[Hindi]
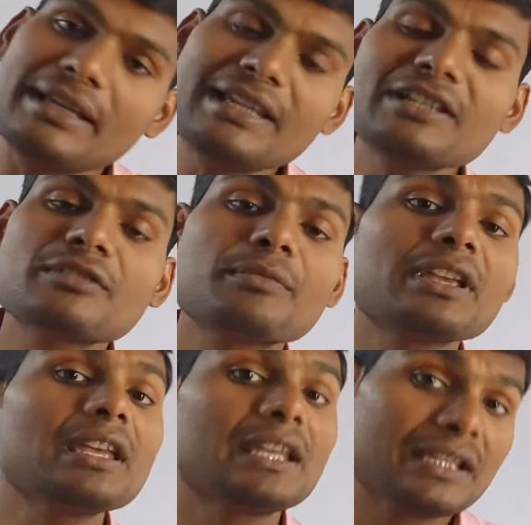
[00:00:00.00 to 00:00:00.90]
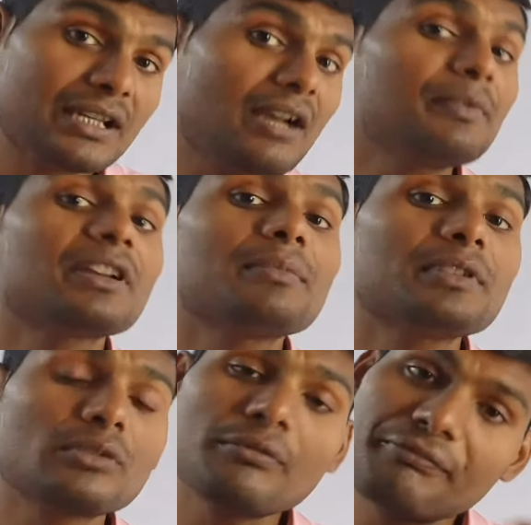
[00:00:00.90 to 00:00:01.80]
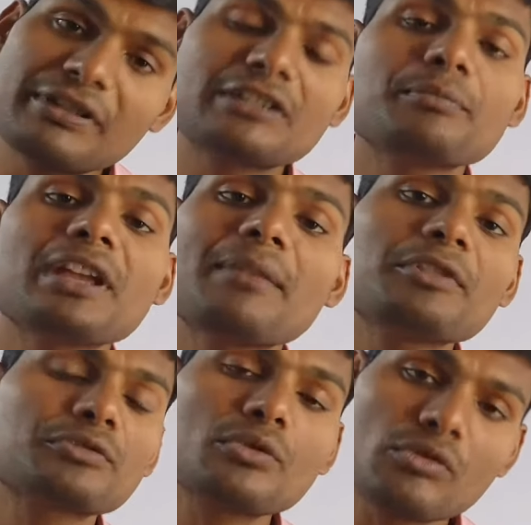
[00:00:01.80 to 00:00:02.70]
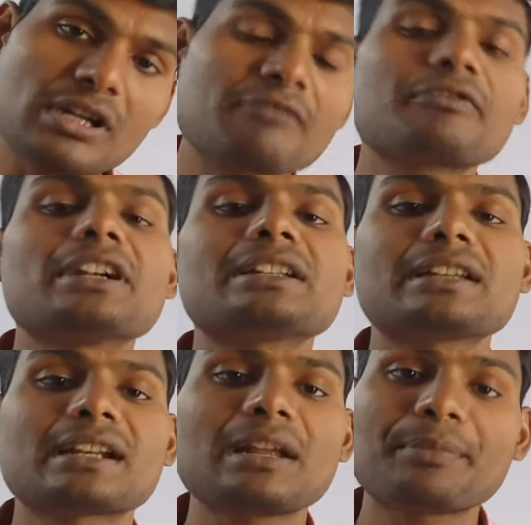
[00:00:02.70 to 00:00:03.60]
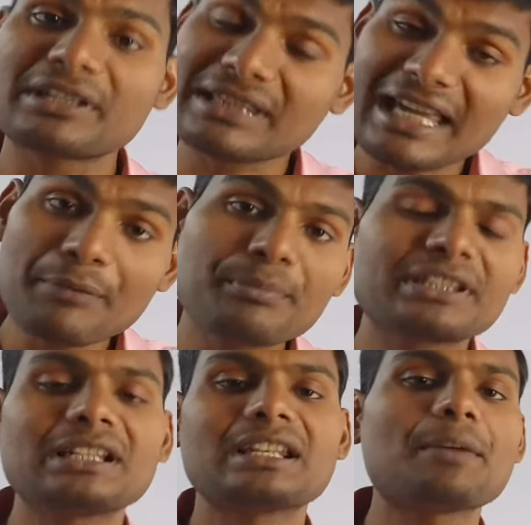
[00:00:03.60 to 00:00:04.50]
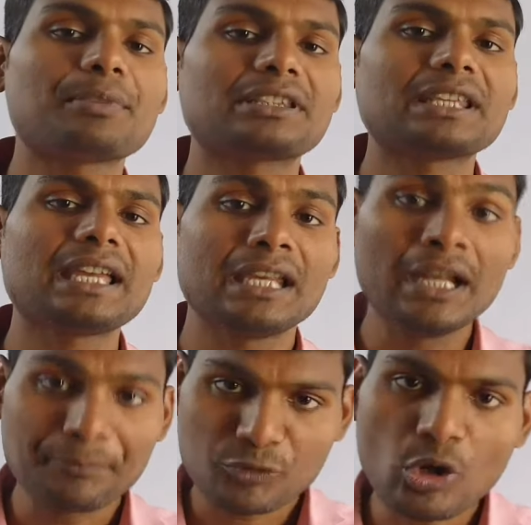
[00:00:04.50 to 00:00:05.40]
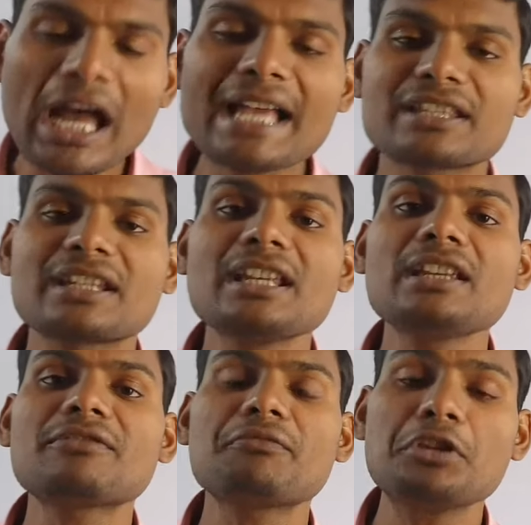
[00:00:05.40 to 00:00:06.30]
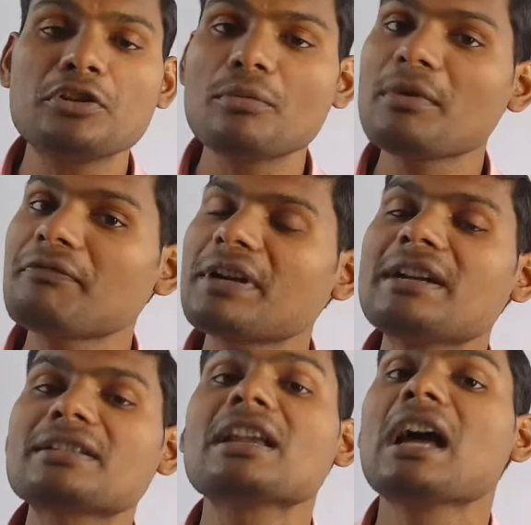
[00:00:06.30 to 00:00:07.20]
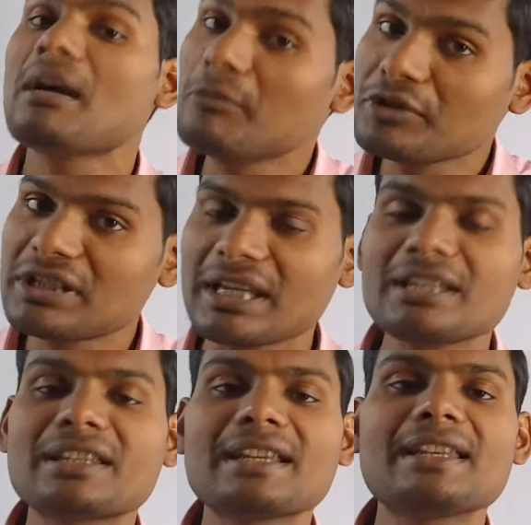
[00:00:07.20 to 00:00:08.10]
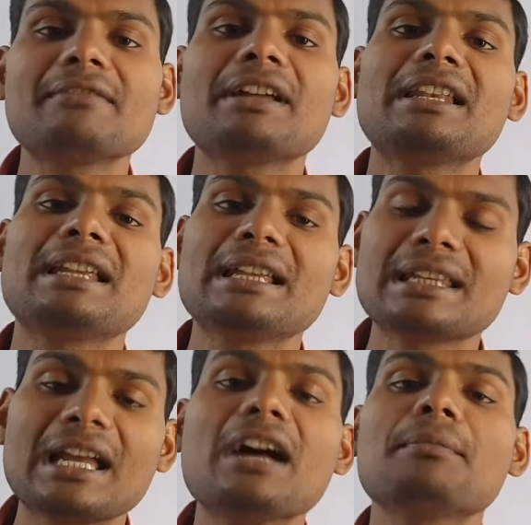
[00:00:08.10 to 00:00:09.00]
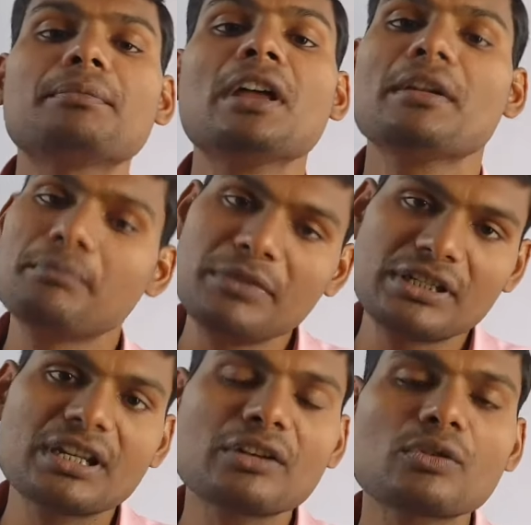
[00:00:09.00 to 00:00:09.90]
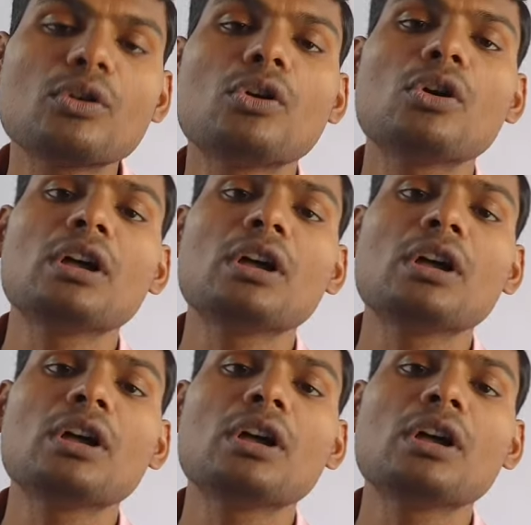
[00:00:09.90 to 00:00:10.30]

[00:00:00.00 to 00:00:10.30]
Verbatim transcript: इंच में कभी कभी तो फिट में हमें इसको कन्वर्ट करना पड़ता है बदलना पड़ता है तो आज के इस वीडियो में फ्रेंड्स हम लोग यही सीखने वाले हैं कि हम मीटर को